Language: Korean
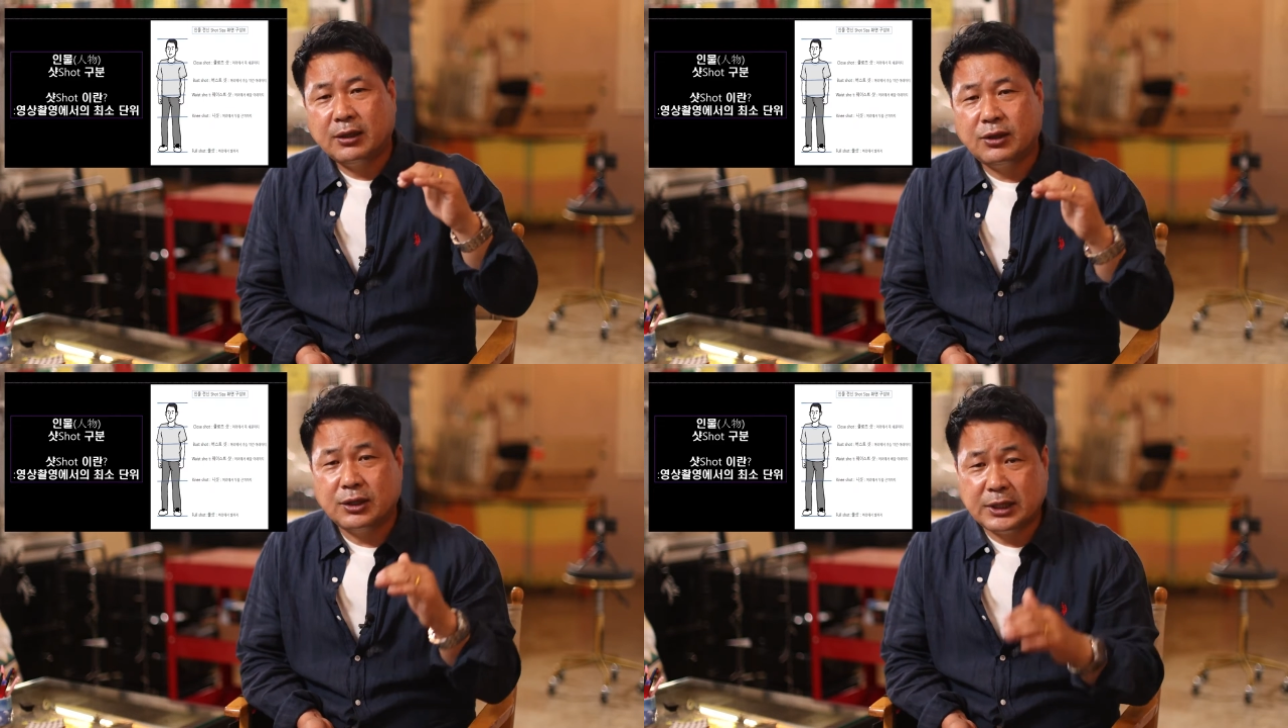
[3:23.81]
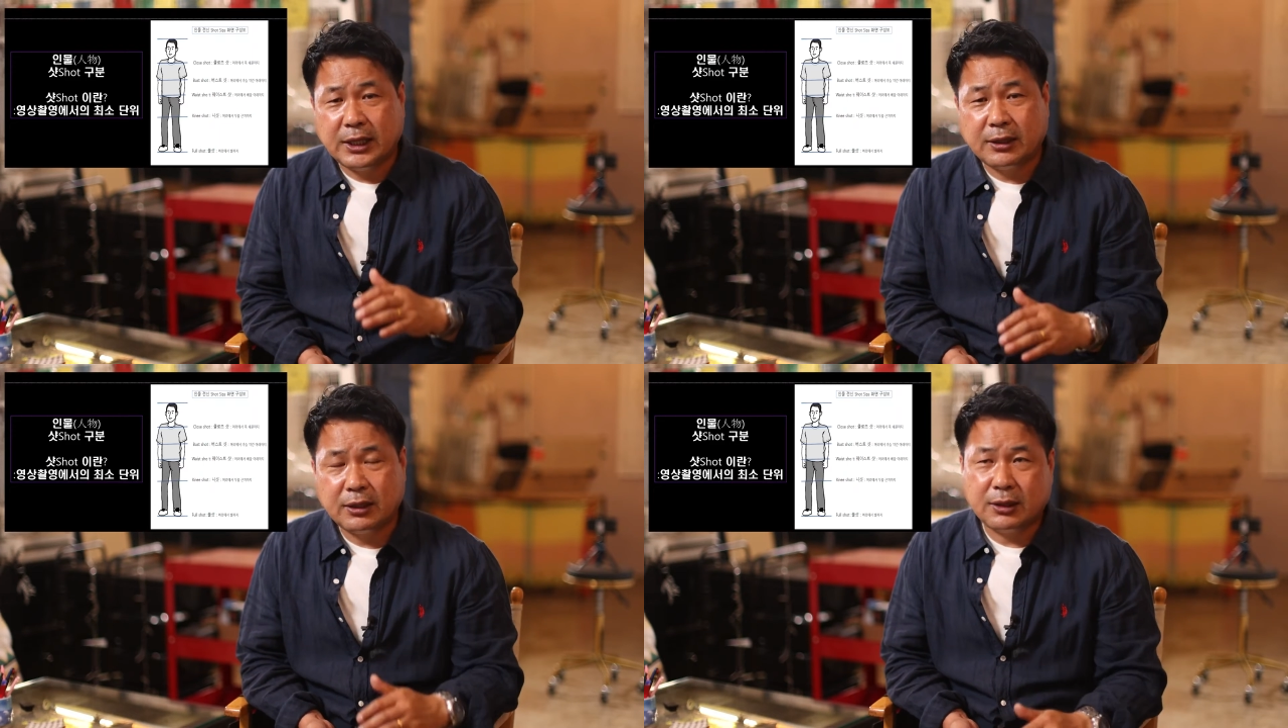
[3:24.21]
그,
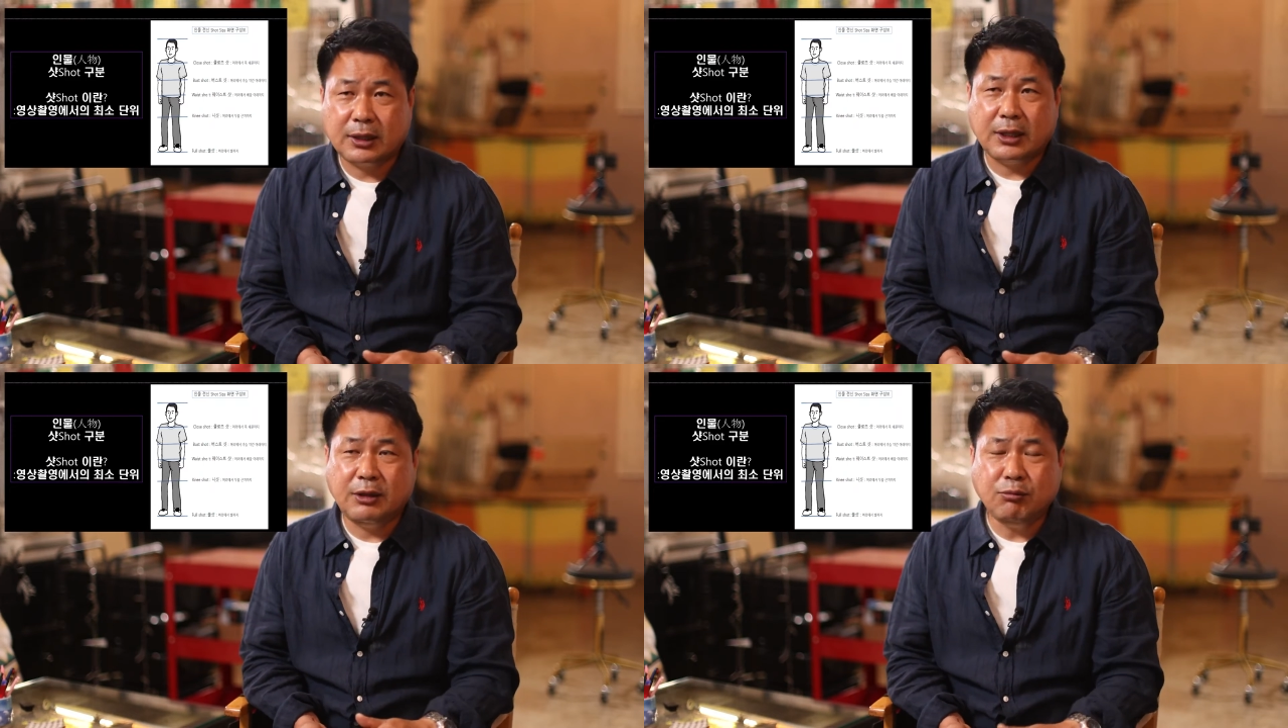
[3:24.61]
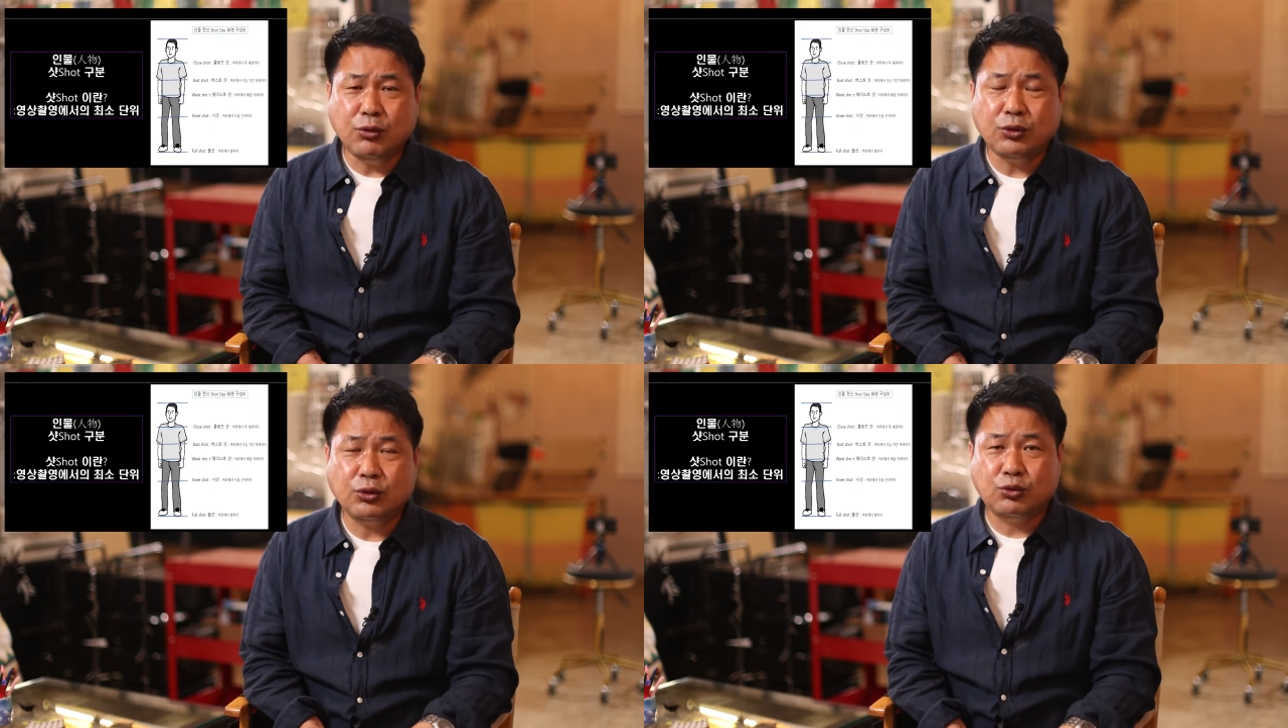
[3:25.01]
샷. 그러니까
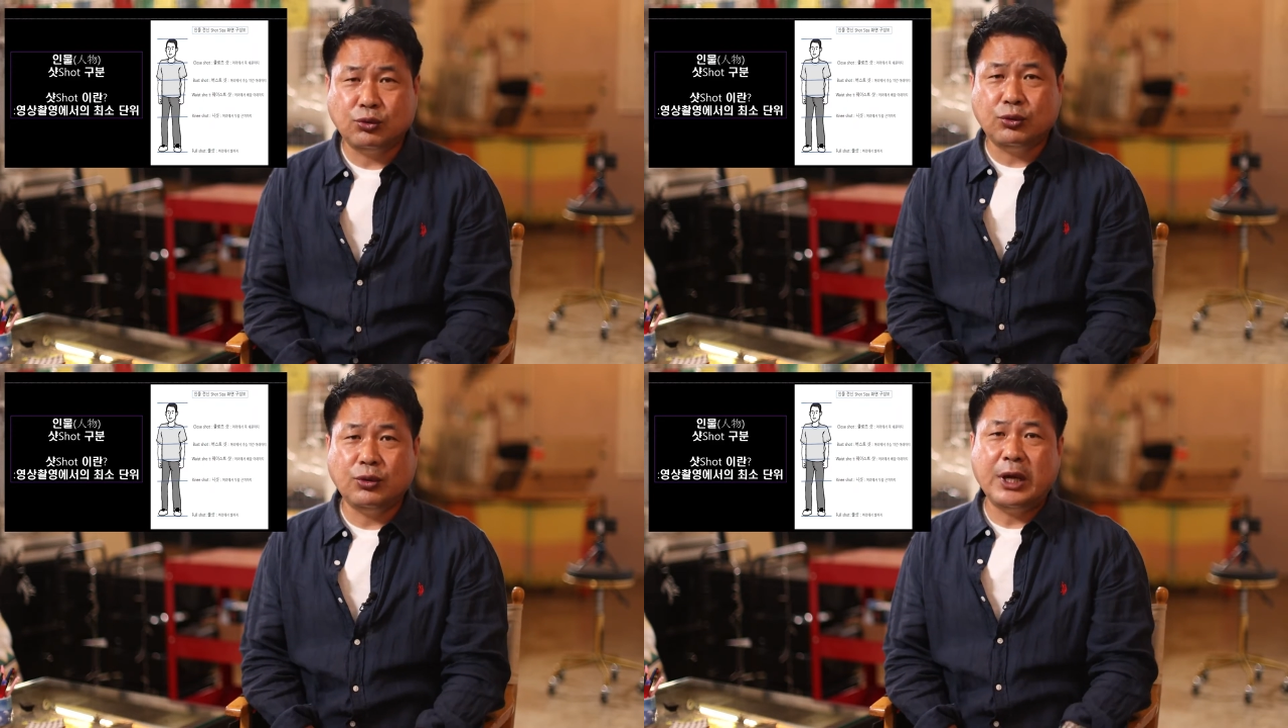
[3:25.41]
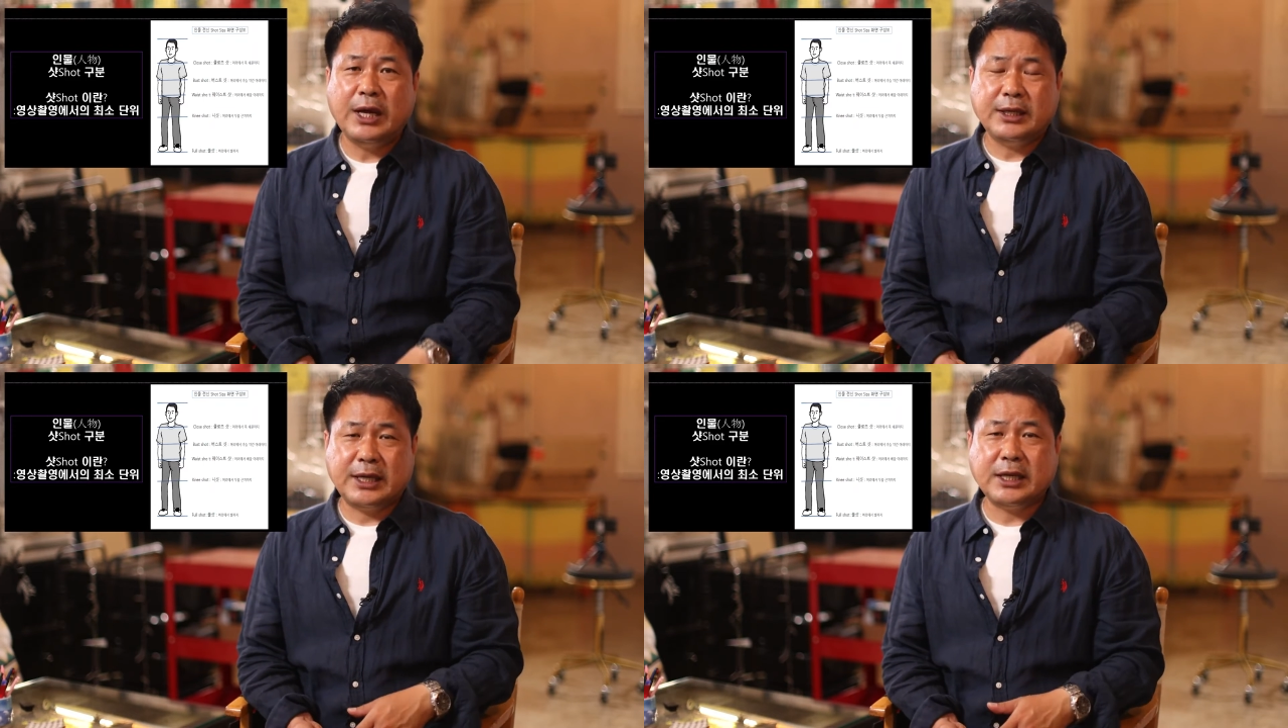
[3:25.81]
인물을 두고
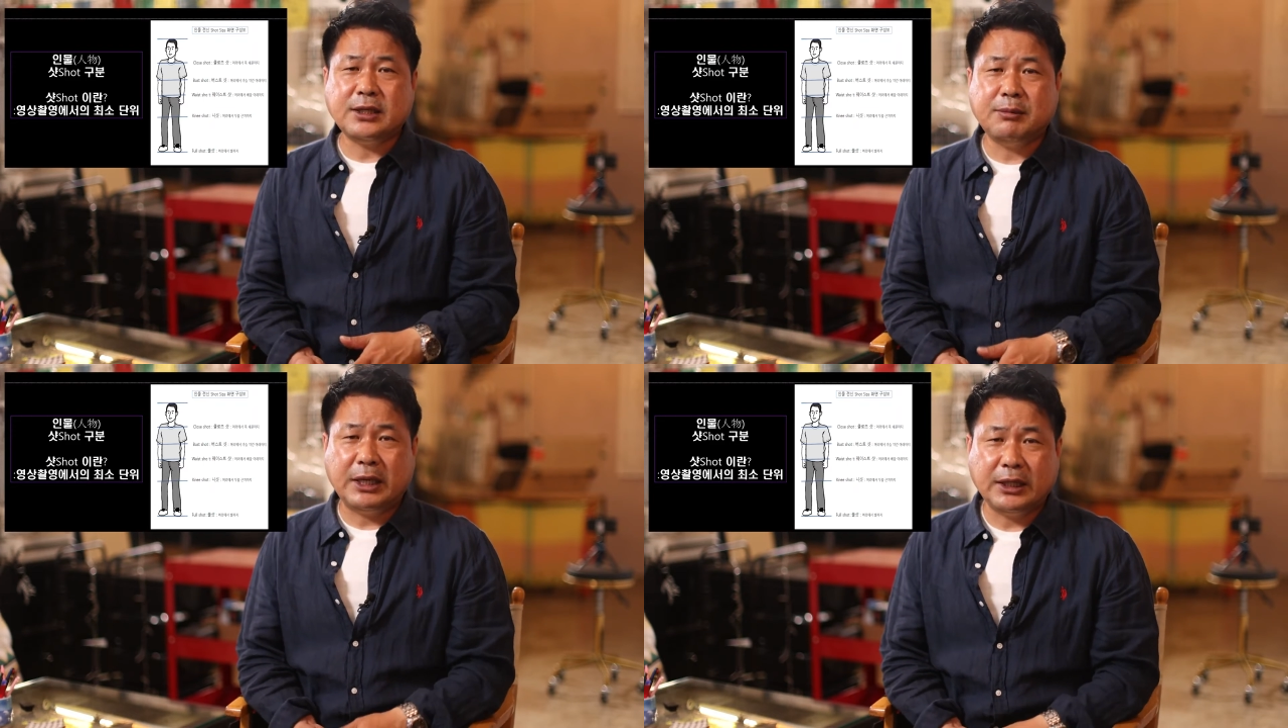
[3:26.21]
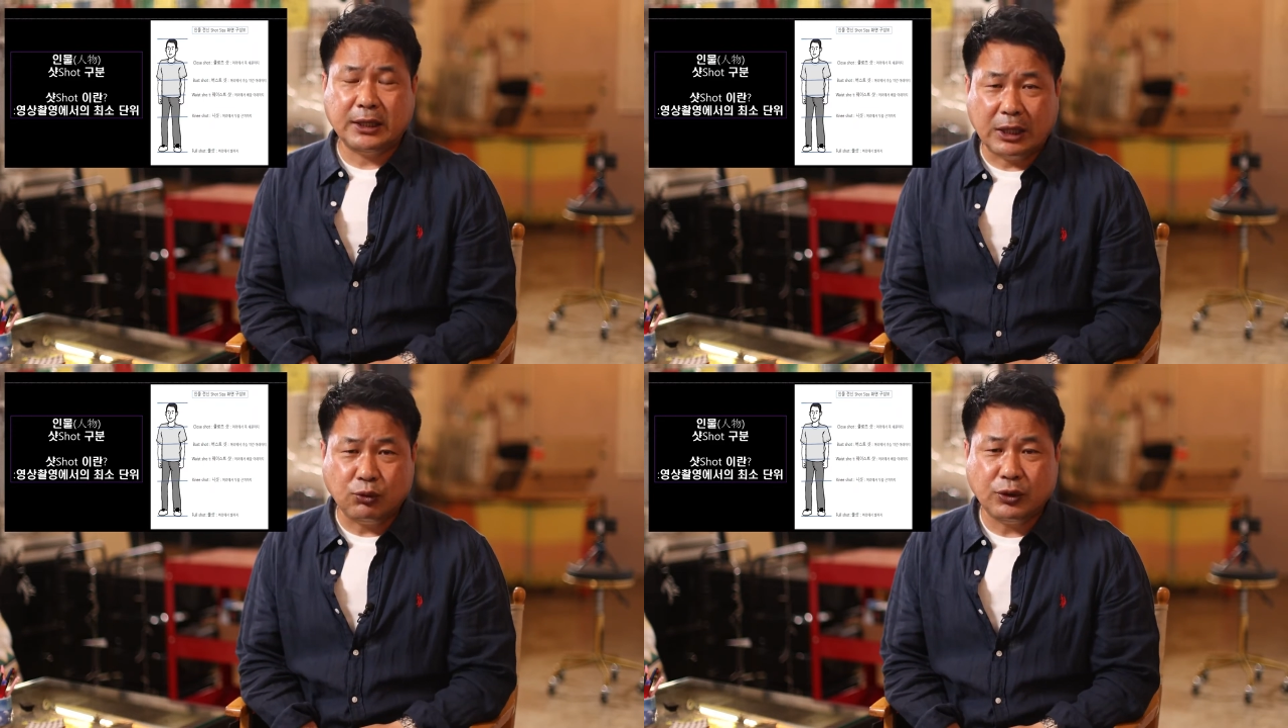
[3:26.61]
샷을
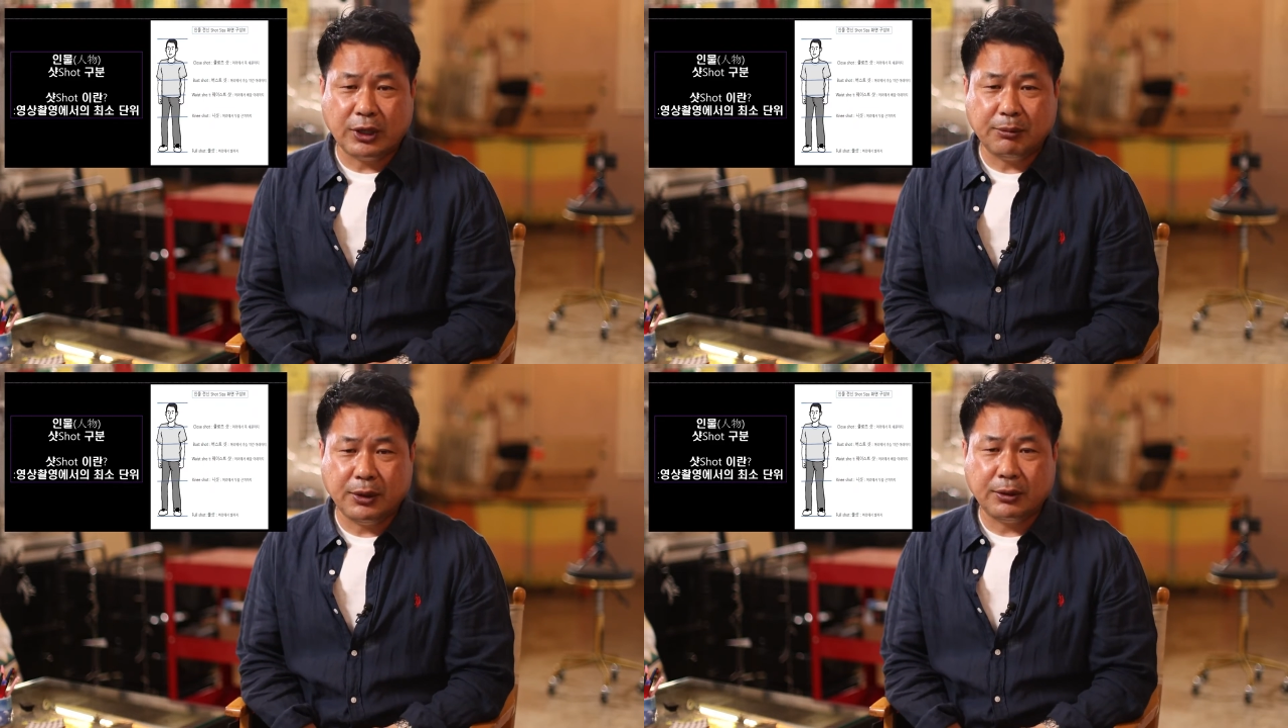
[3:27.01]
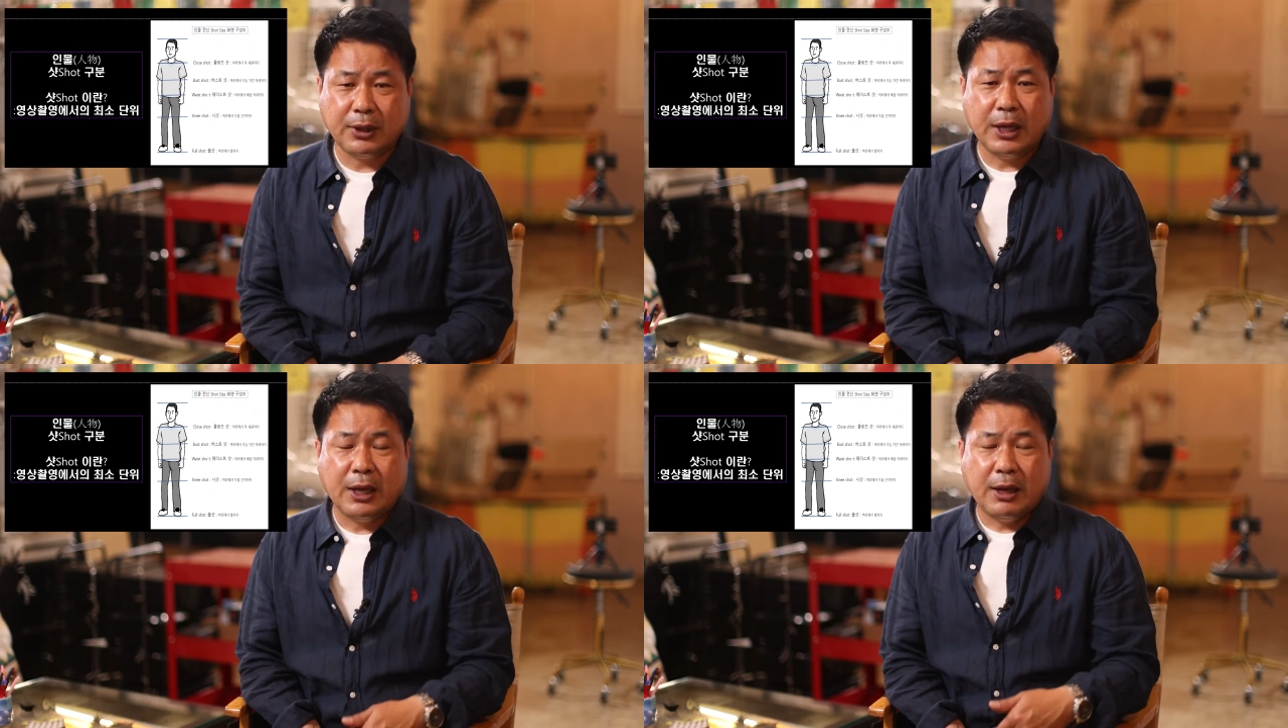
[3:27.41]
만약에 나눈다면